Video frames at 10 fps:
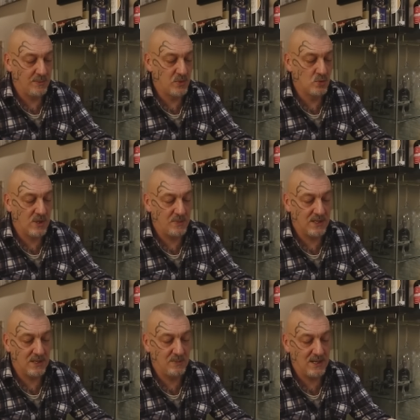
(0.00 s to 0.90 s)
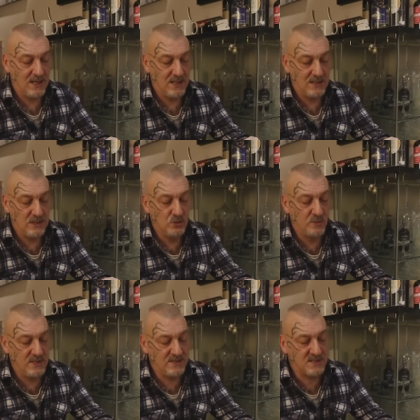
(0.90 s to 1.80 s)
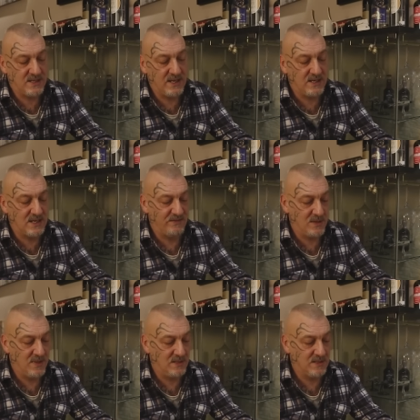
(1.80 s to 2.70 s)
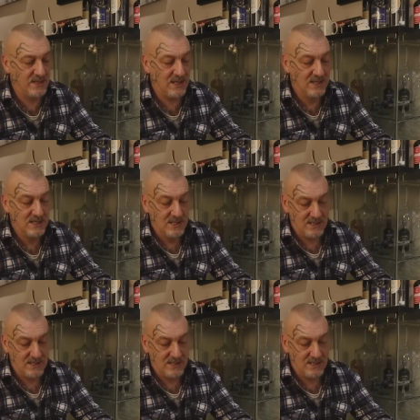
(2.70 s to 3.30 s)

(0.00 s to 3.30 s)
la prolunga per, per la, gli indumenti esterni, che è veramente da